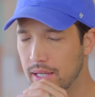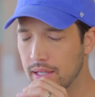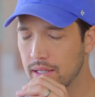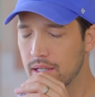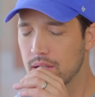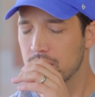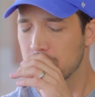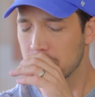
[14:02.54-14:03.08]
ね、
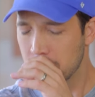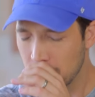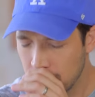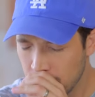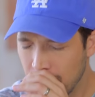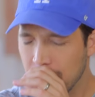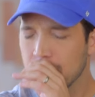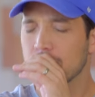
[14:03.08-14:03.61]
そ
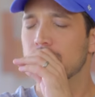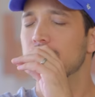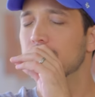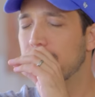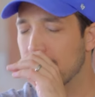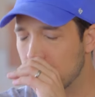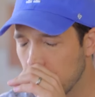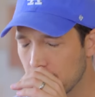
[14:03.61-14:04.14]
れは
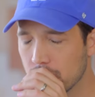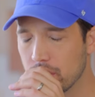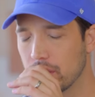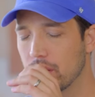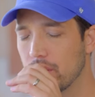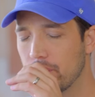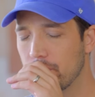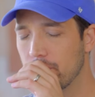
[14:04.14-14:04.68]
受け取るの
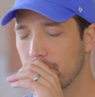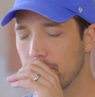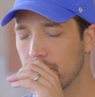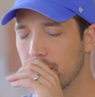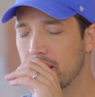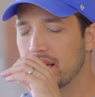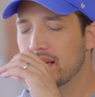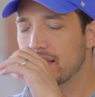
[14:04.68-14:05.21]
よ。
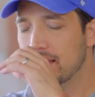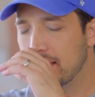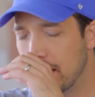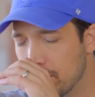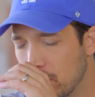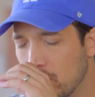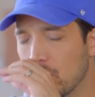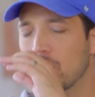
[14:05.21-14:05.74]

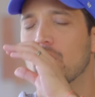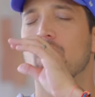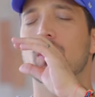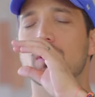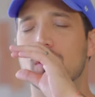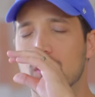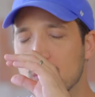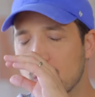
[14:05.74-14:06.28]
でも
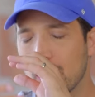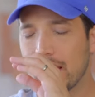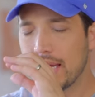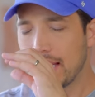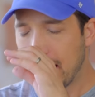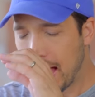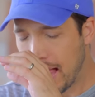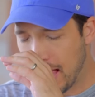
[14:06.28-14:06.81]
そ
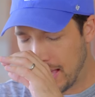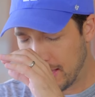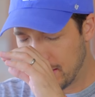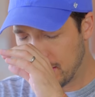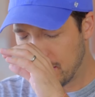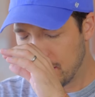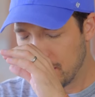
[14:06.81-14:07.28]
れが